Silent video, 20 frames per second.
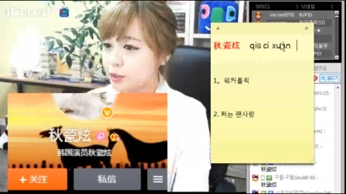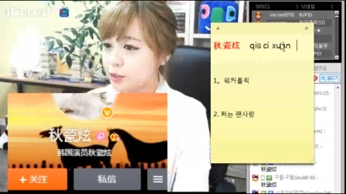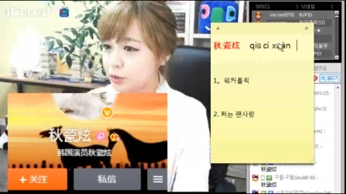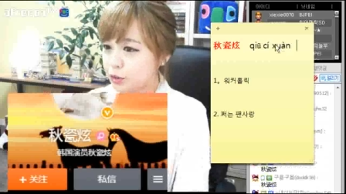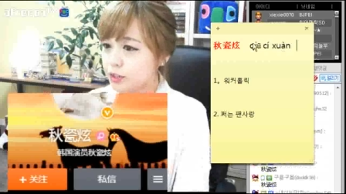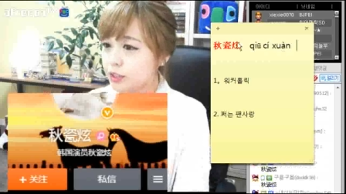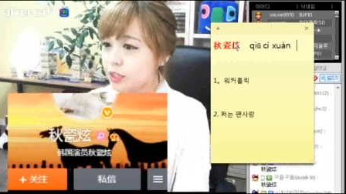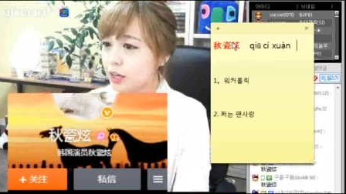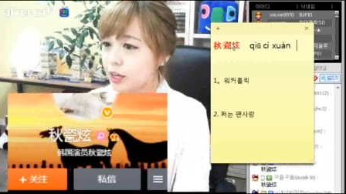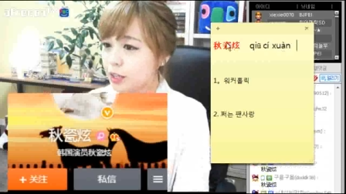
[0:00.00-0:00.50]

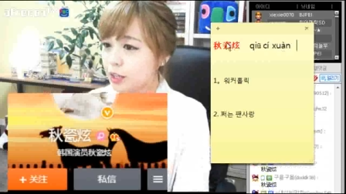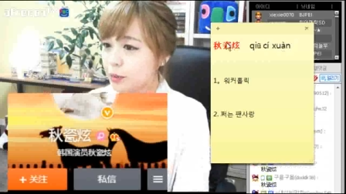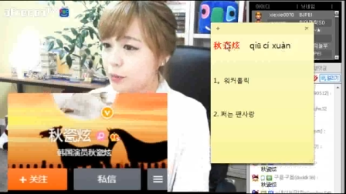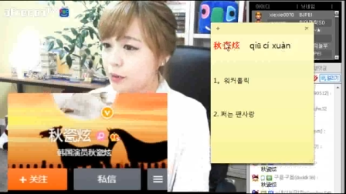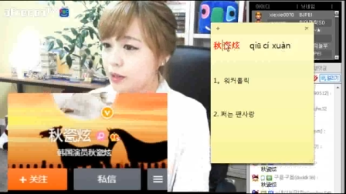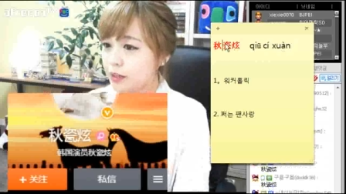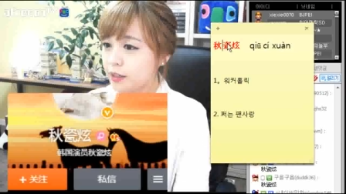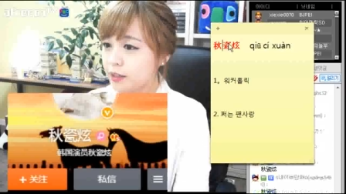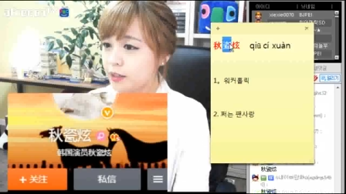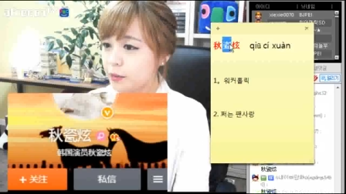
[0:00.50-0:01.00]
출자하는
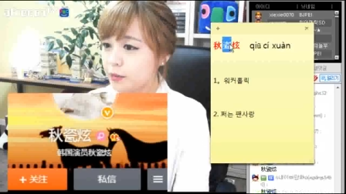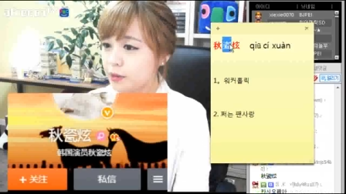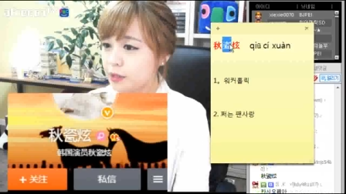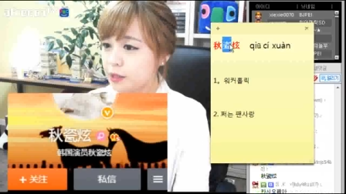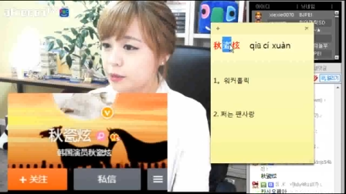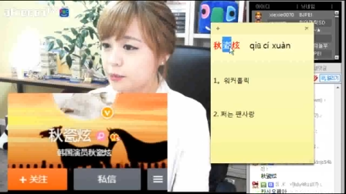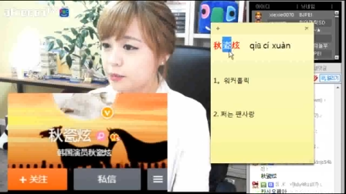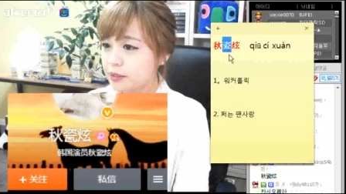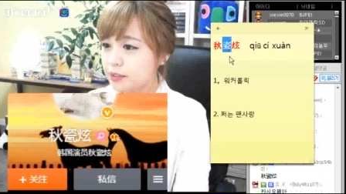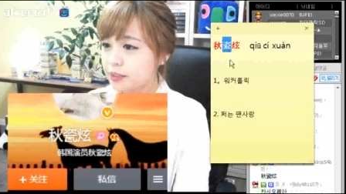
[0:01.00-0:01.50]
팬클럽
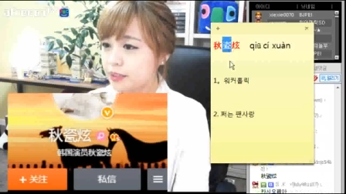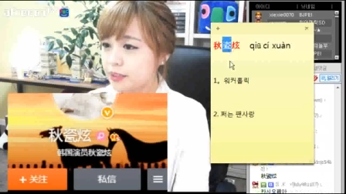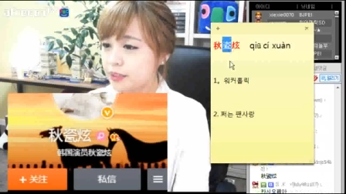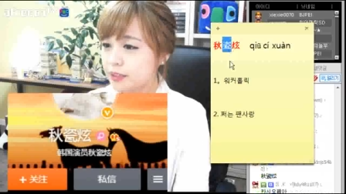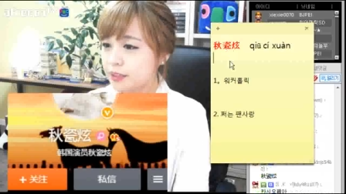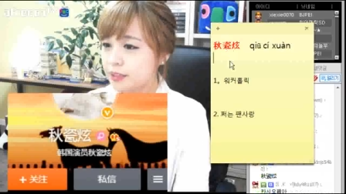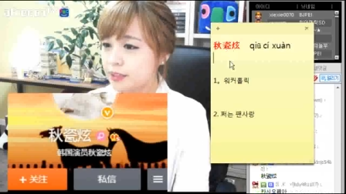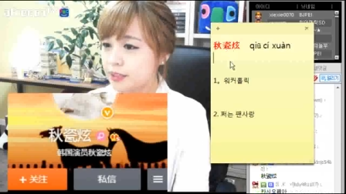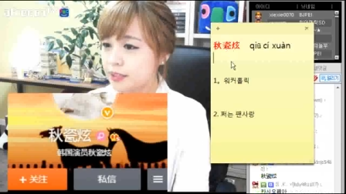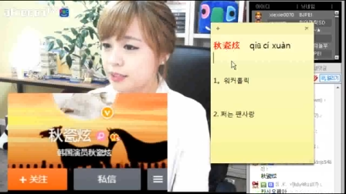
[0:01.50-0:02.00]

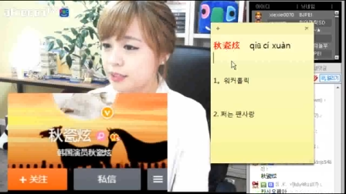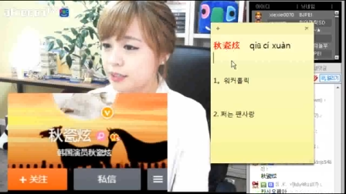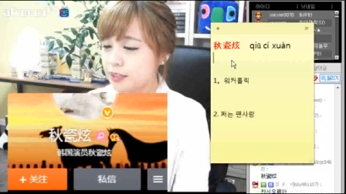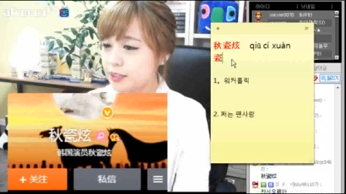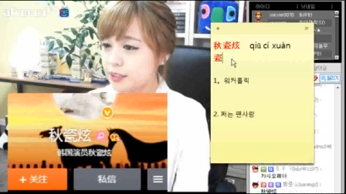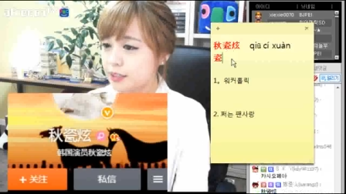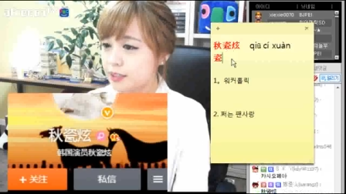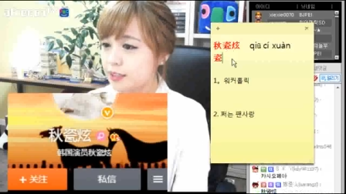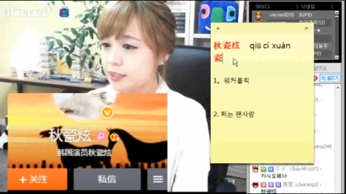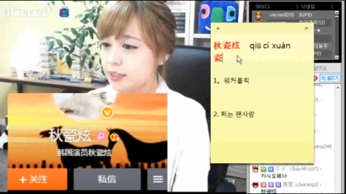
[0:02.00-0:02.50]
이름은
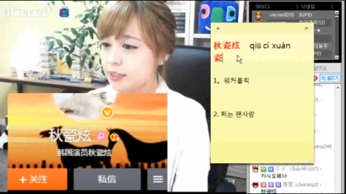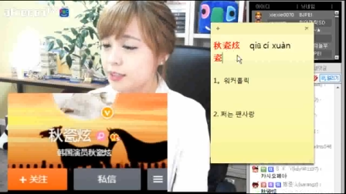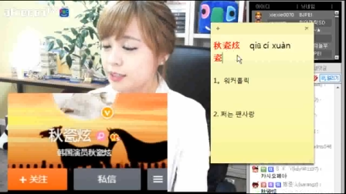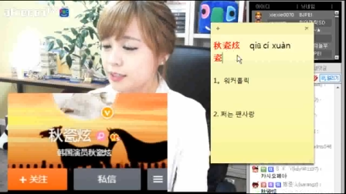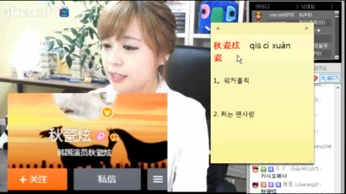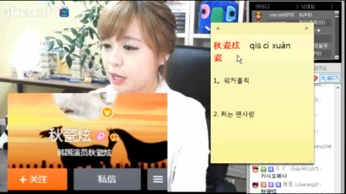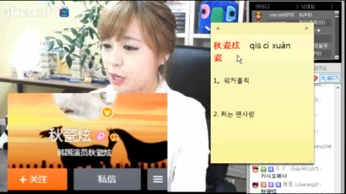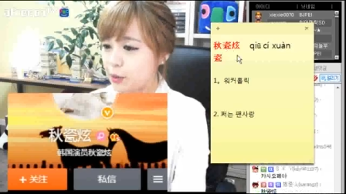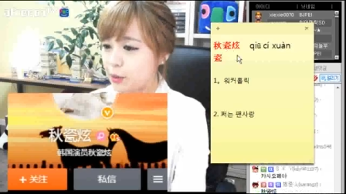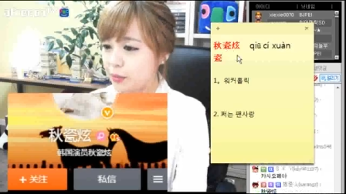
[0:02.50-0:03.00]
스를
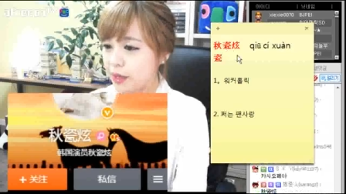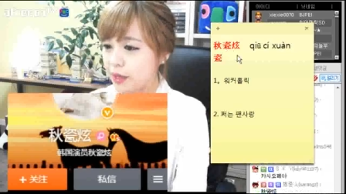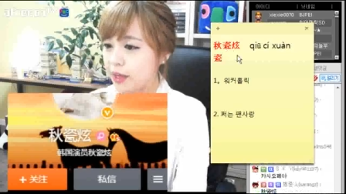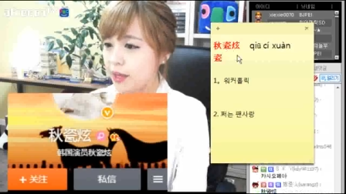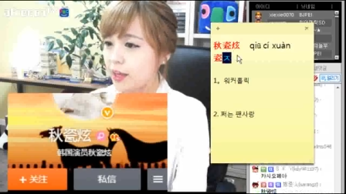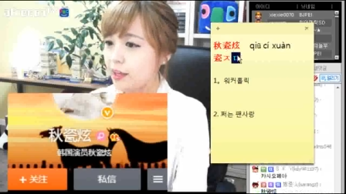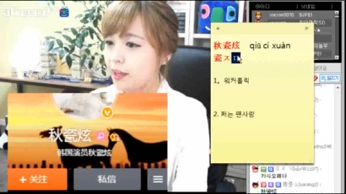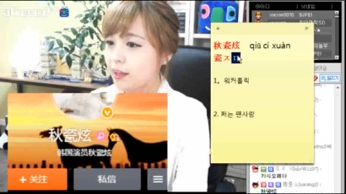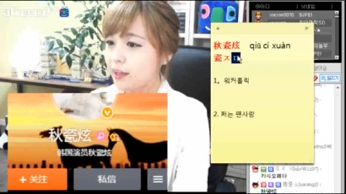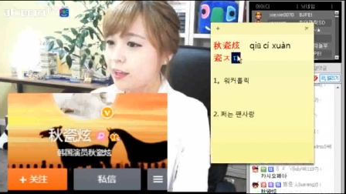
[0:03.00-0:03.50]
쓴
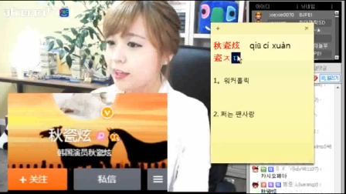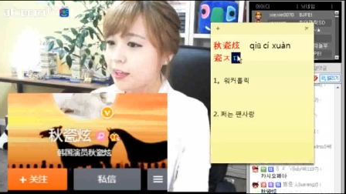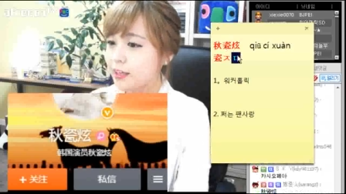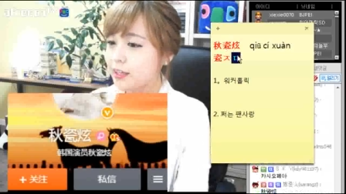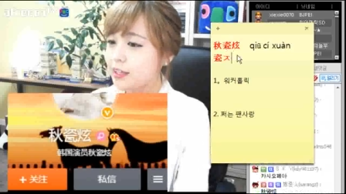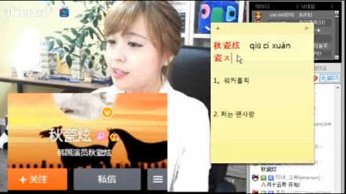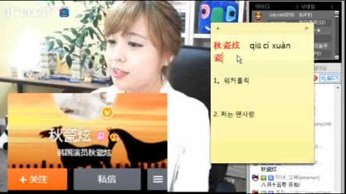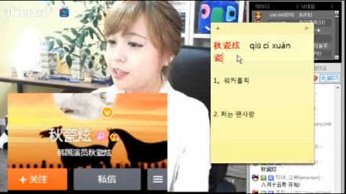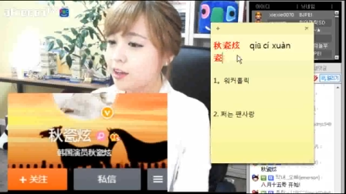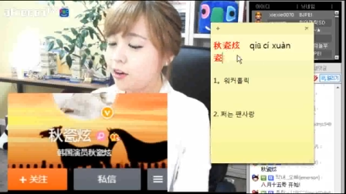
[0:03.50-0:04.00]
다음에
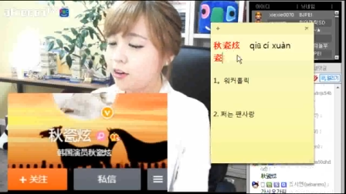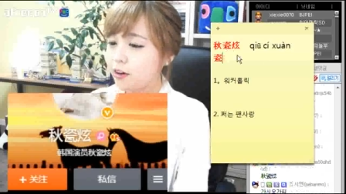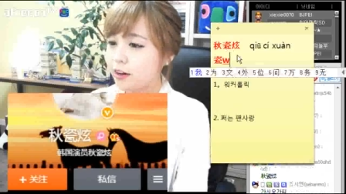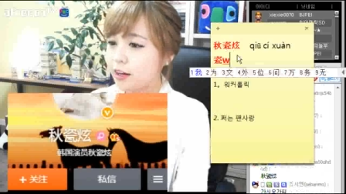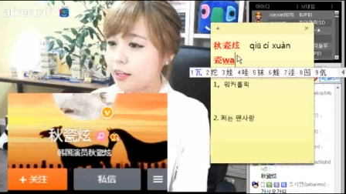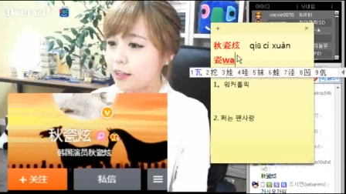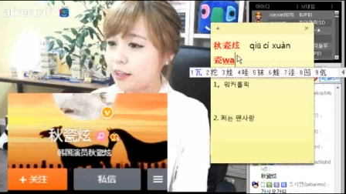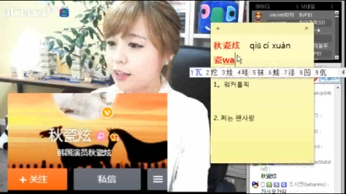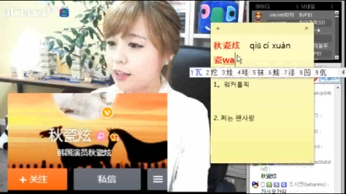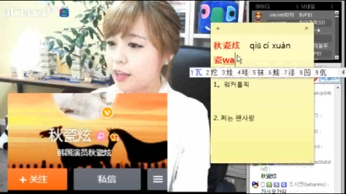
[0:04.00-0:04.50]
인형
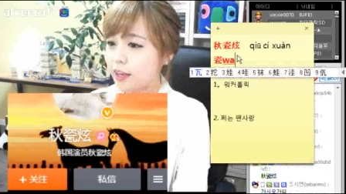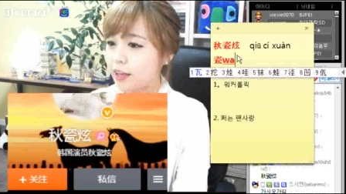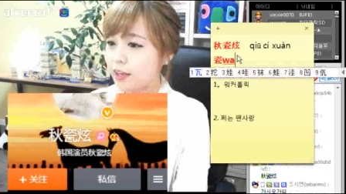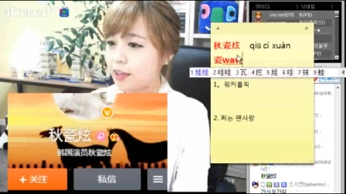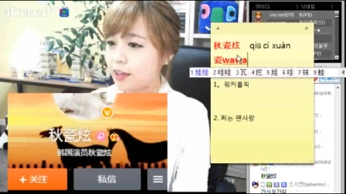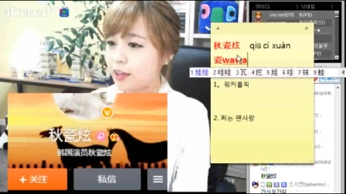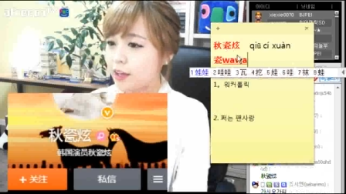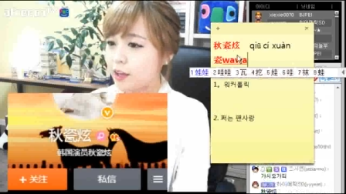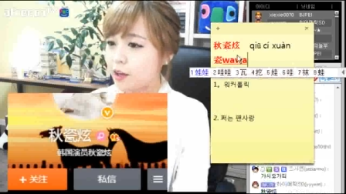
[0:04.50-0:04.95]
할 때